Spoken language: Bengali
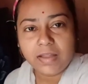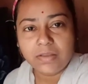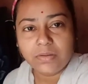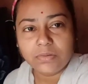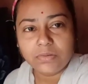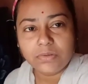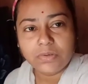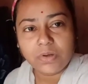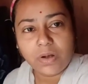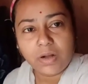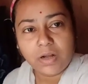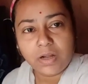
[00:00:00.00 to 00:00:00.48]

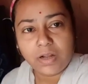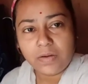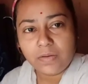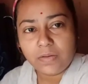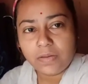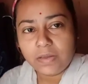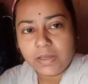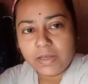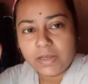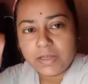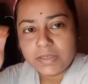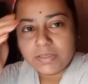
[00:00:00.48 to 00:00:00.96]
তো সকাল
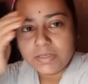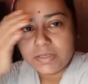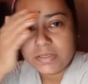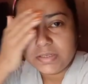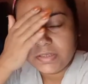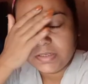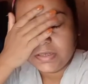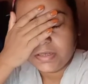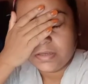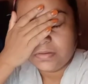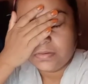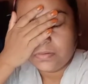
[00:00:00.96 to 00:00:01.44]
হয়ে গেছে
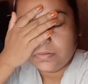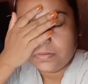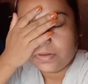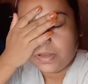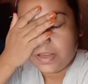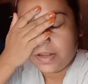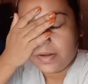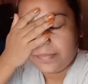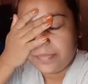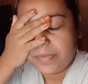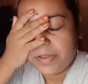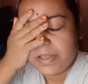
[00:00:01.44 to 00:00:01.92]
আজকে তো
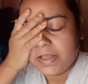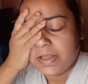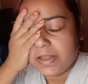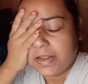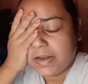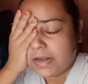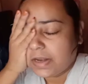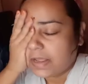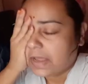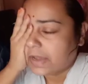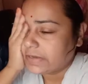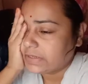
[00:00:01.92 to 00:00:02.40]
হেল্পিং
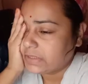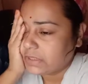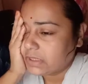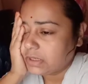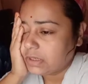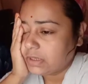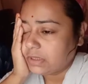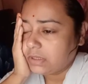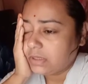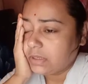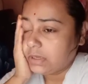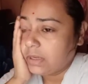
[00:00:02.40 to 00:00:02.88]
হ্যান্ড
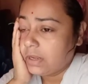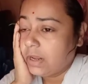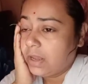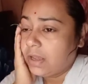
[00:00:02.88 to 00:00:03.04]
আসেনি